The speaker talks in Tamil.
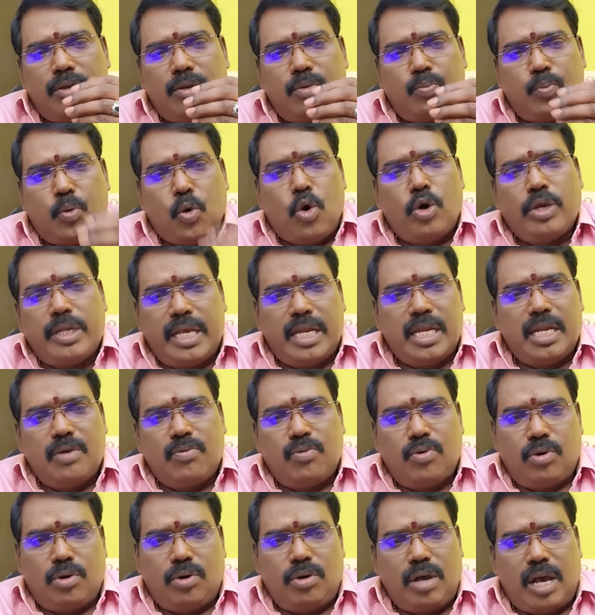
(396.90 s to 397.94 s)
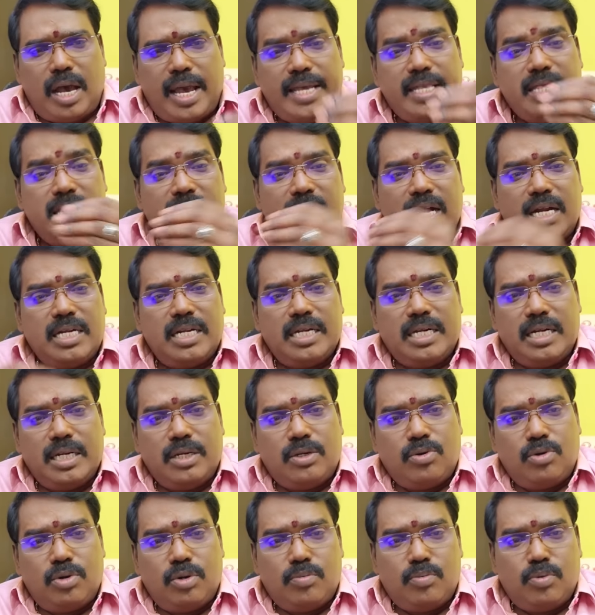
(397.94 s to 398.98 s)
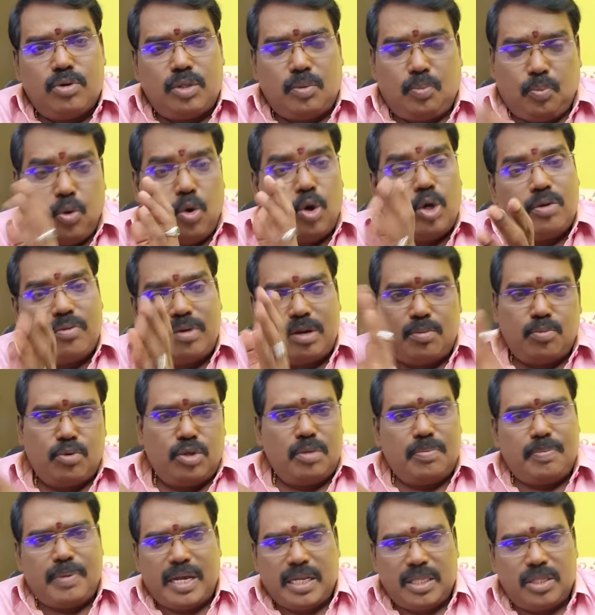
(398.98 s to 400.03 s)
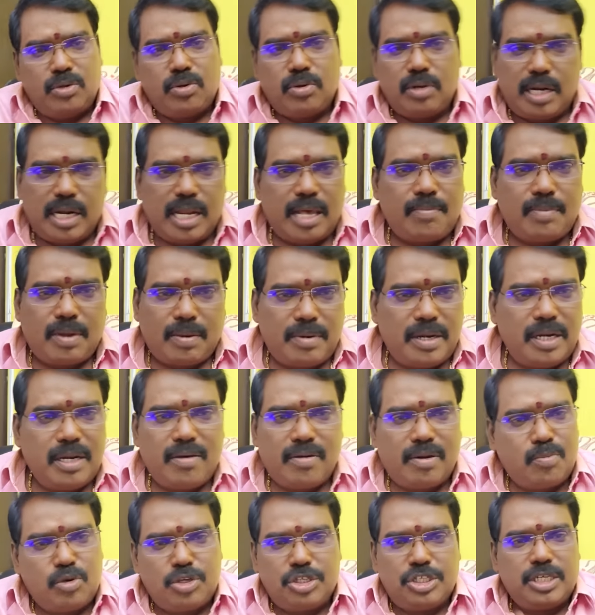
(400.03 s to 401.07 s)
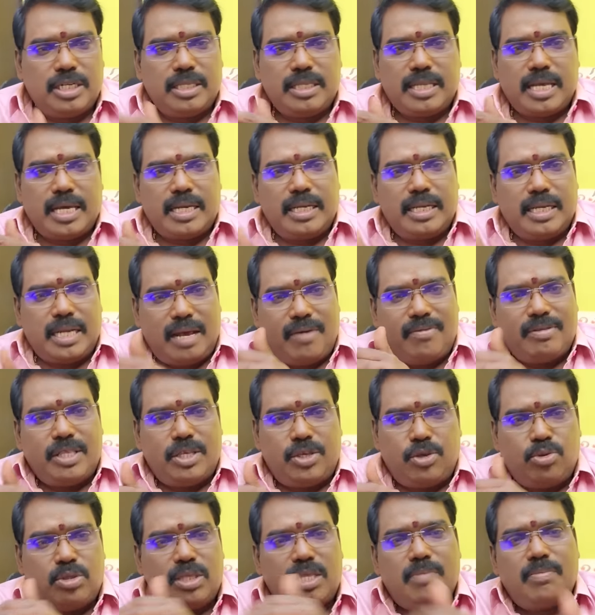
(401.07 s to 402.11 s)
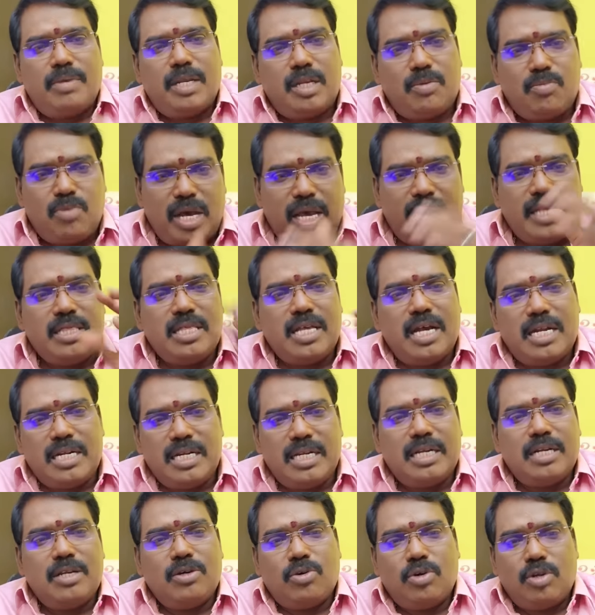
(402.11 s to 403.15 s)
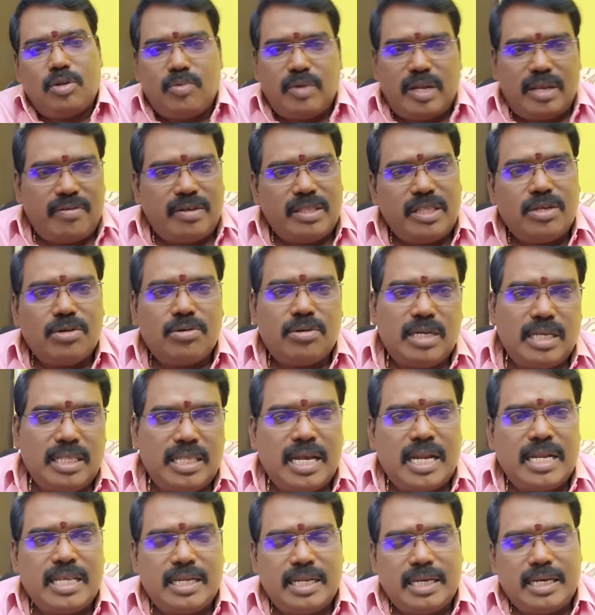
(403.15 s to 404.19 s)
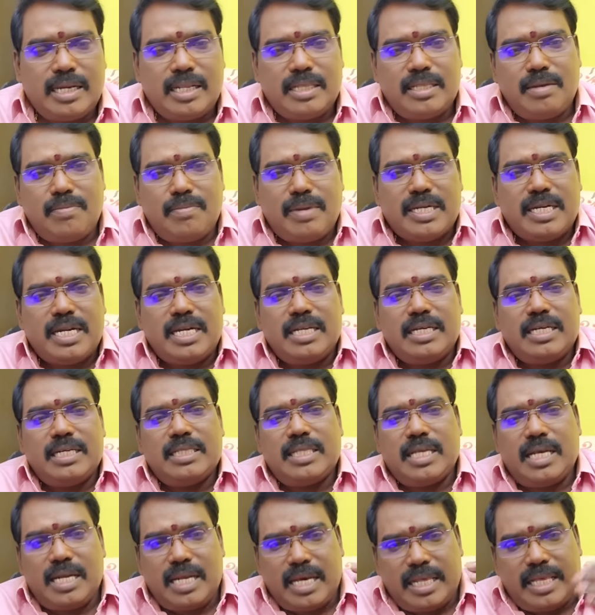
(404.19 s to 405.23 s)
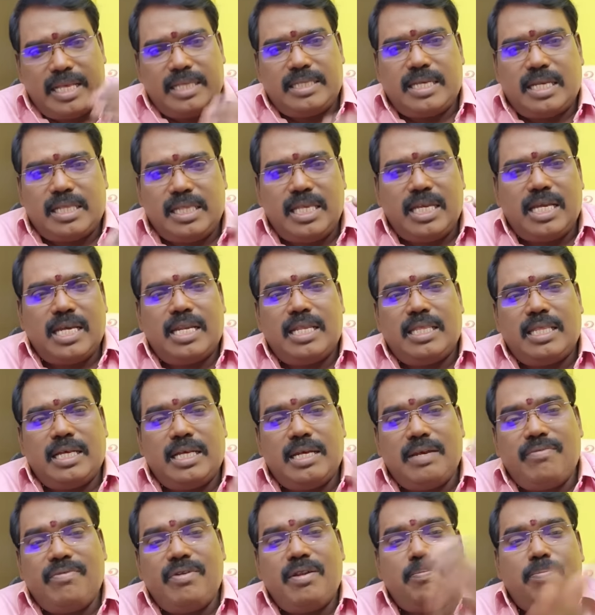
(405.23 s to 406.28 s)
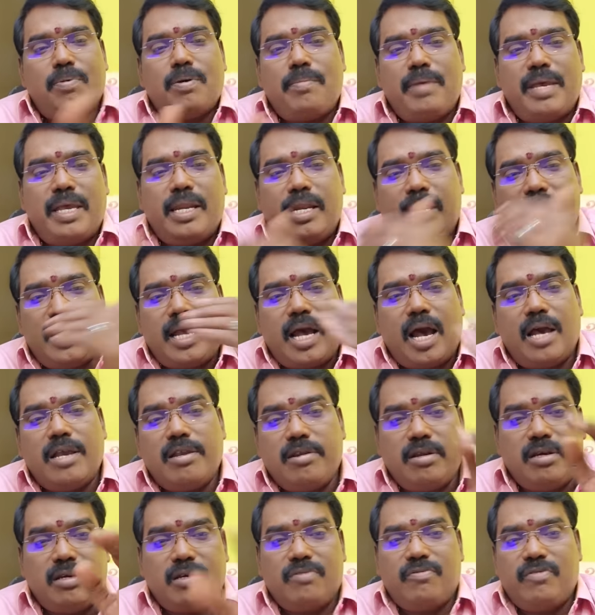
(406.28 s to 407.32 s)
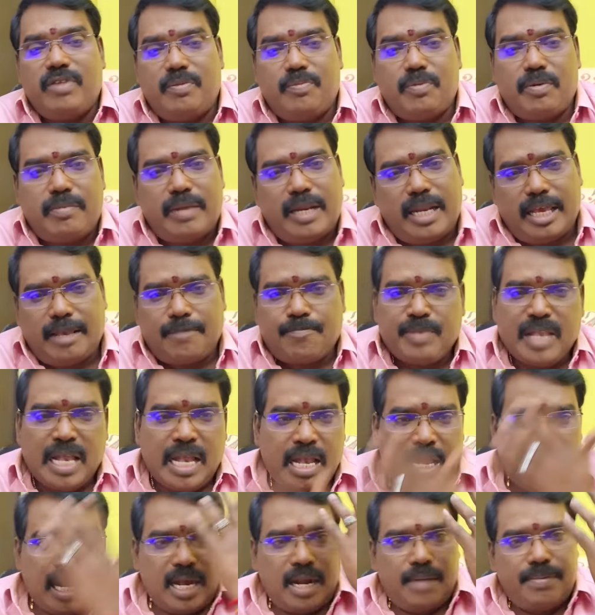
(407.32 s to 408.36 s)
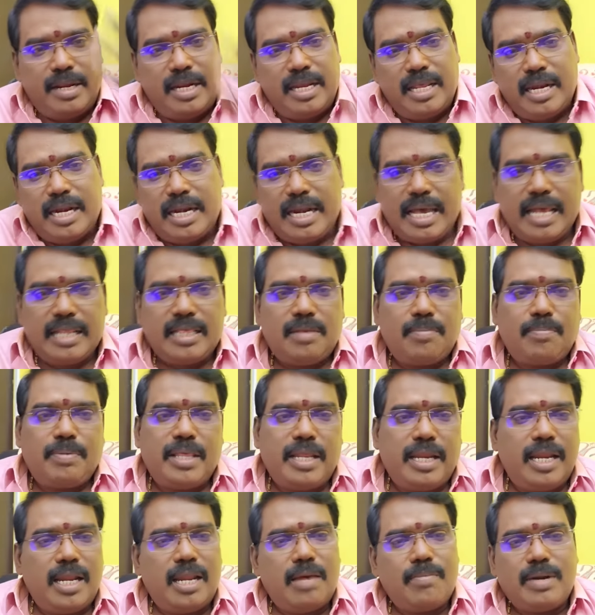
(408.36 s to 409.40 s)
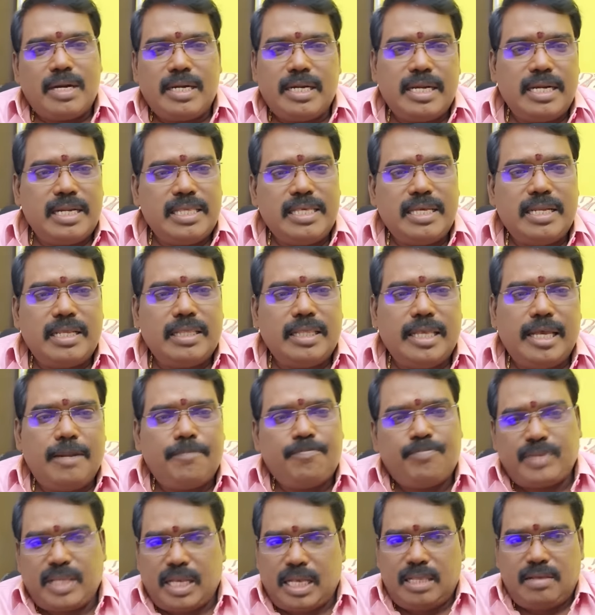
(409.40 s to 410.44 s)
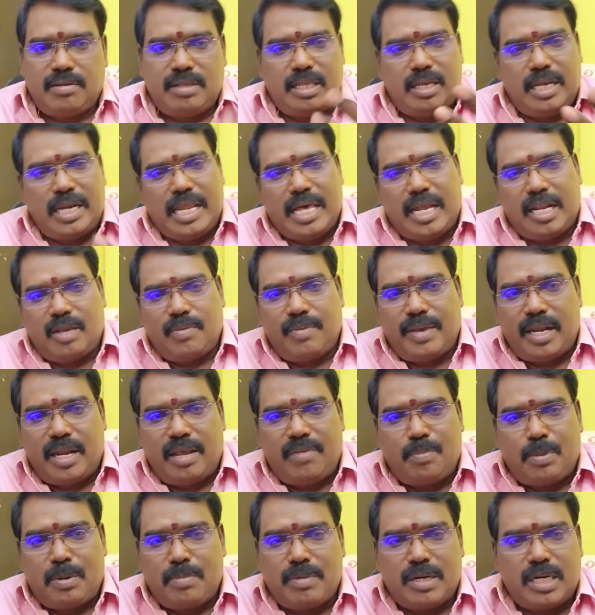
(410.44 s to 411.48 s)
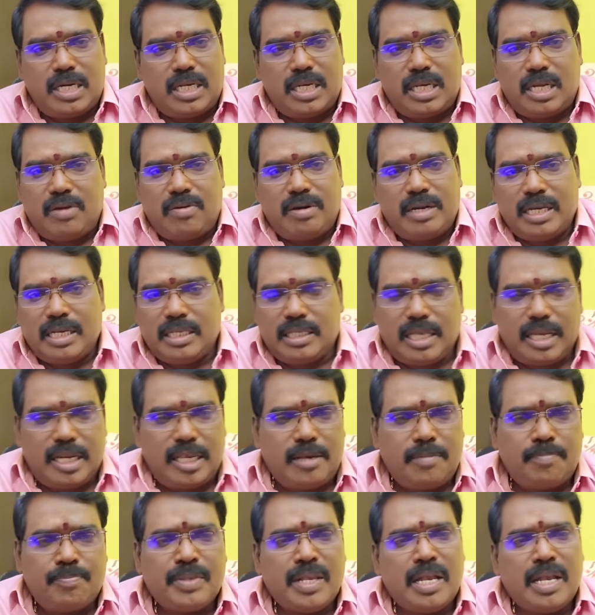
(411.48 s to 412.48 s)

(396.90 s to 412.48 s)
போர் என்னவோ ஐந்து ஆண்டுகளுக்கு வரும்போது போர் வரும்போது பார்த்து கொள்ளலாம் அப்படின்னு அவர் முடிச்சிருந்தாரு நான் வந்து யுத்தம் என்னமோ ஐந்து ஆண்டுகளுக்கு ஒரு முறை வந்து கொண்டு தான் இருக்கிறது மன்னனுக்கு தான் அதை சந்திக்கிறதுக்கு விருப்பமே இல்லை ஆயுளுக்கும் விருப்பம் இல்லை அப்படின்னு ரெண்டாயிரத்தி பதினேழாம் ஆண்டு எழுதியிருந்தேன் அதை வந்து எல்லாருக்குமே என்னை பின்பற்றுகிறவளுக்கு தெரியும்